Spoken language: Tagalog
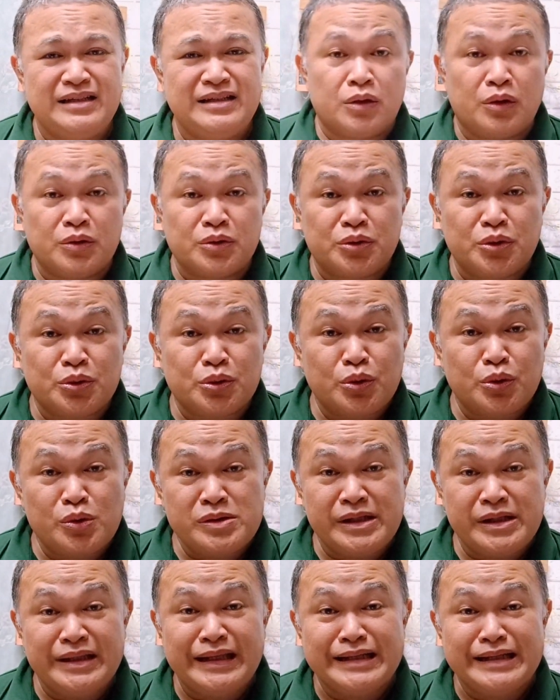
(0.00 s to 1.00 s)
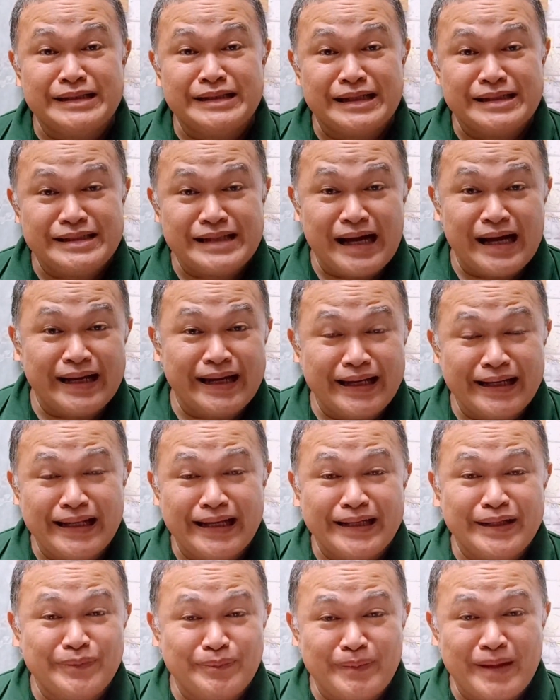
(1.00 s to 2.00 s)
Kung tutuusin, nagja-jogging
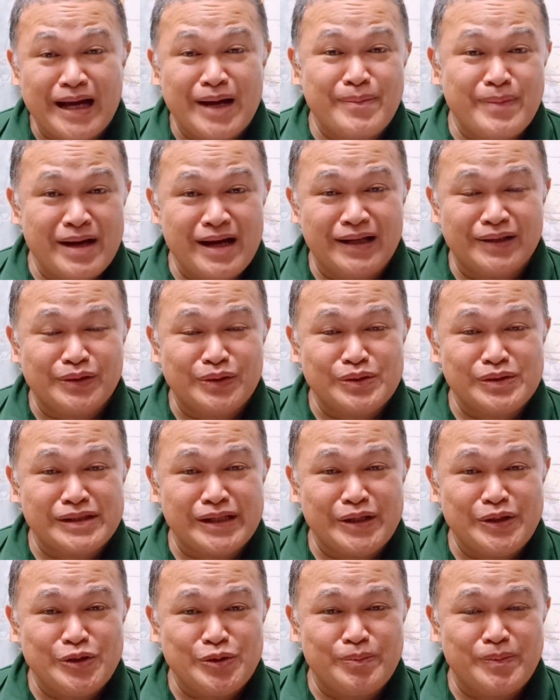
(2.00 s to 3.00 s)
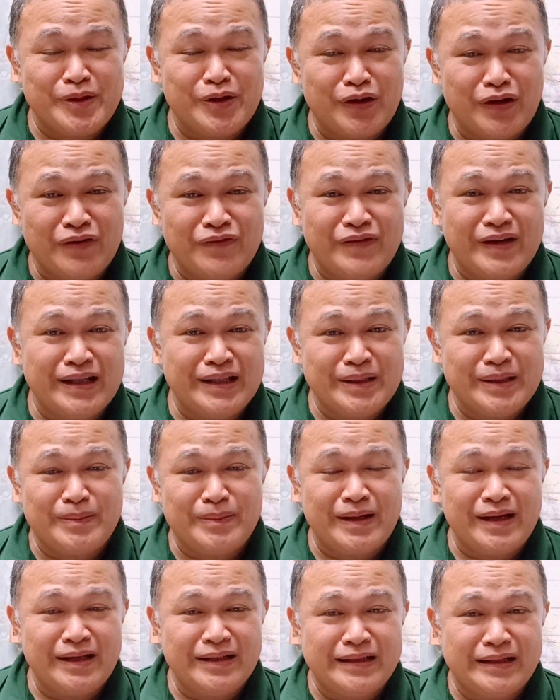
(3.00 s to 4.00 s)
lang yung mama doon sa UP Oval, di
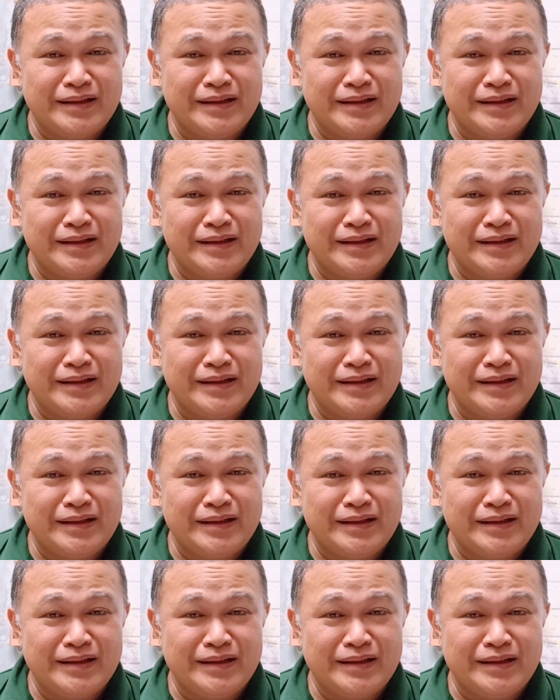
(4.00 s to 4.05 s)
ba?